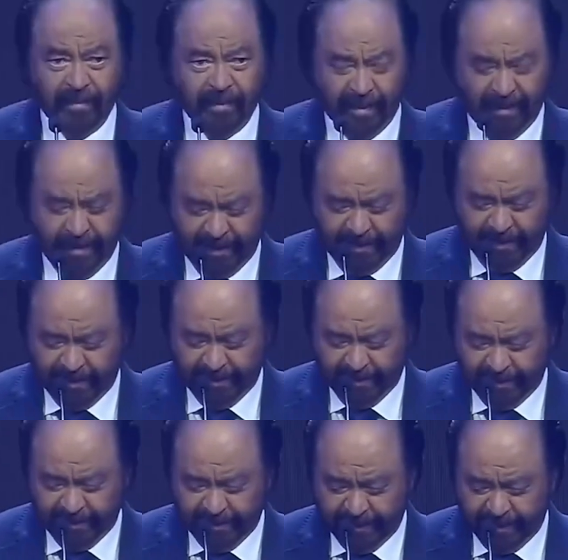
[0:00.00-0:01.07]
berpidato,
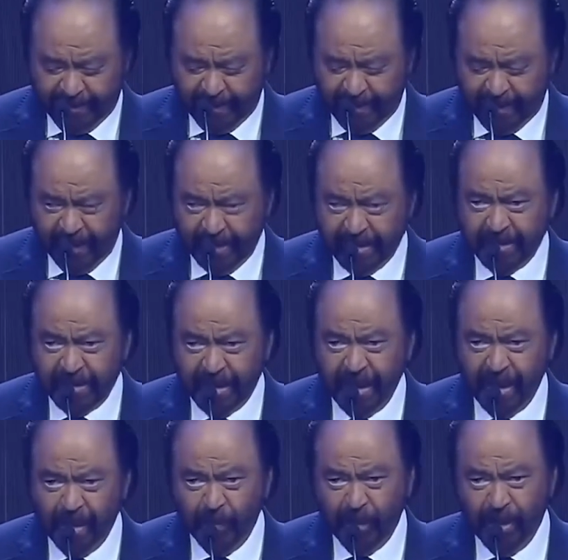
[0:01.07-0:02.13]
Paloh mengaku banyak
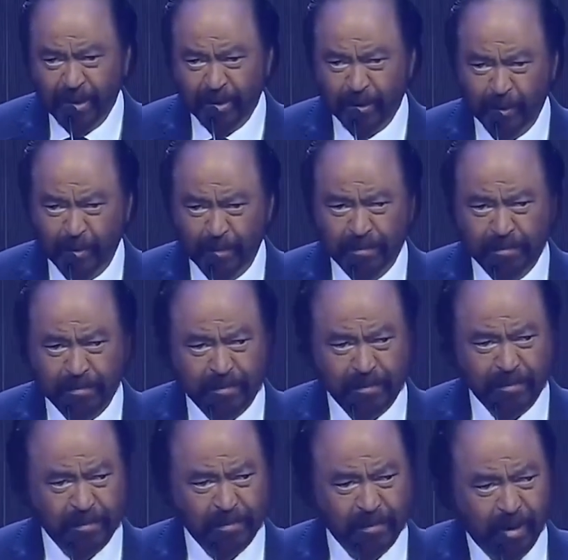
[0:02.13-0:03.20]
belajar dari
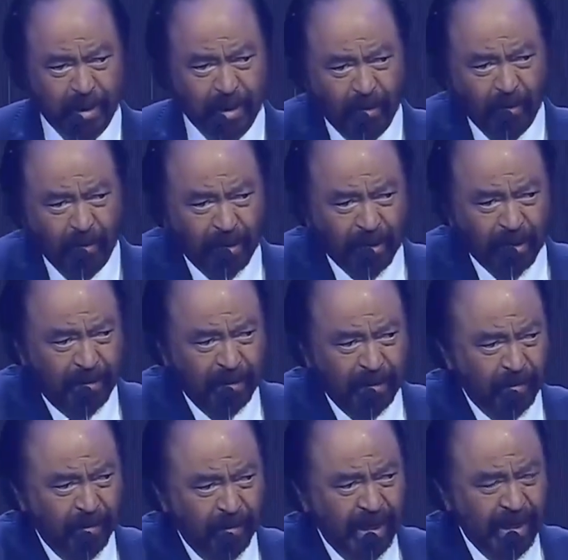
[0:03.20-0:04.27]
kepemimpinan
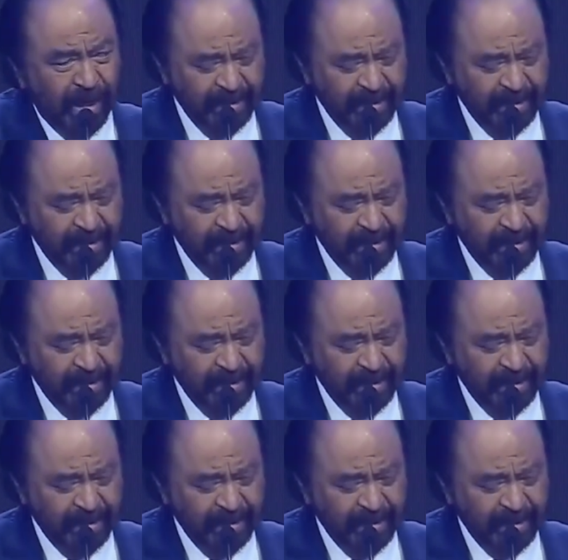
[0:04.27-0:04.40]
Presiden